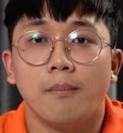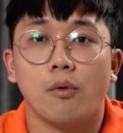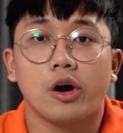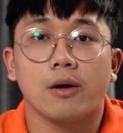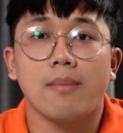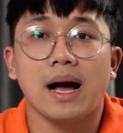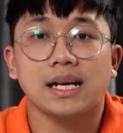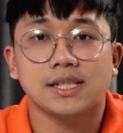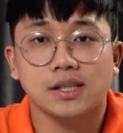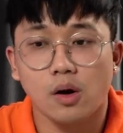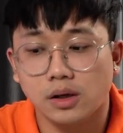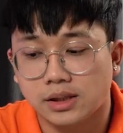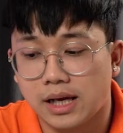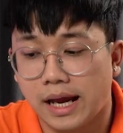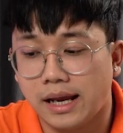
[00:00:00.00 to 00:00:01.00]
một cái bài
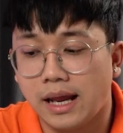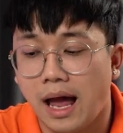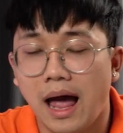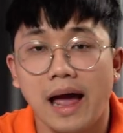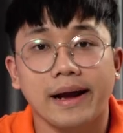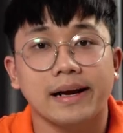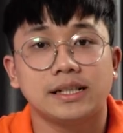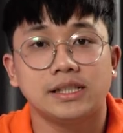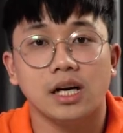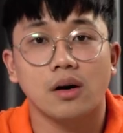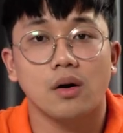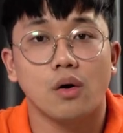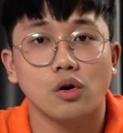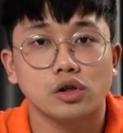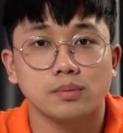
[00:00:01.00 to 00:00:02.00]
so sánh hai cái
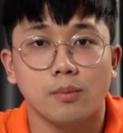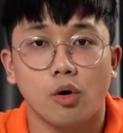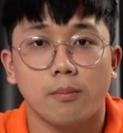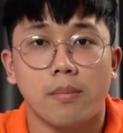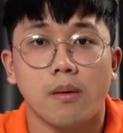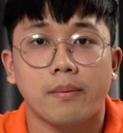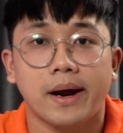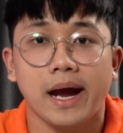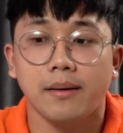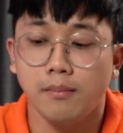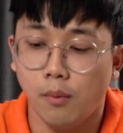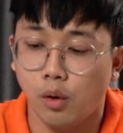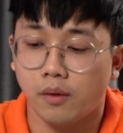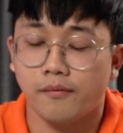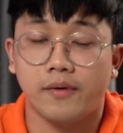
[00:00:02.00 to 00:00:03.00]
chiếc Osmo Pocket
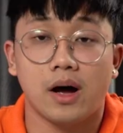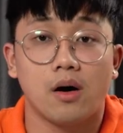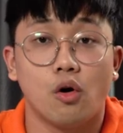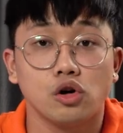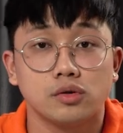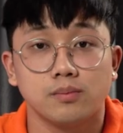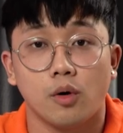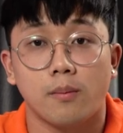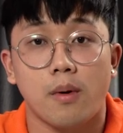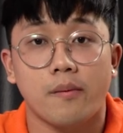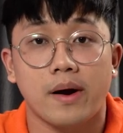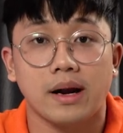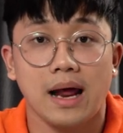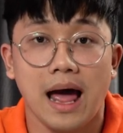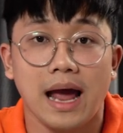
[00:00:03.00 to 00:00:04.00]
1 và Osmo
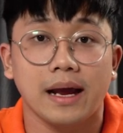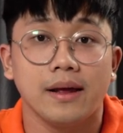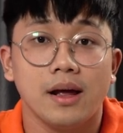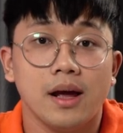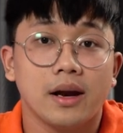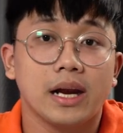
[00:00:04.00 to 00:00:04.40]
Pocket 2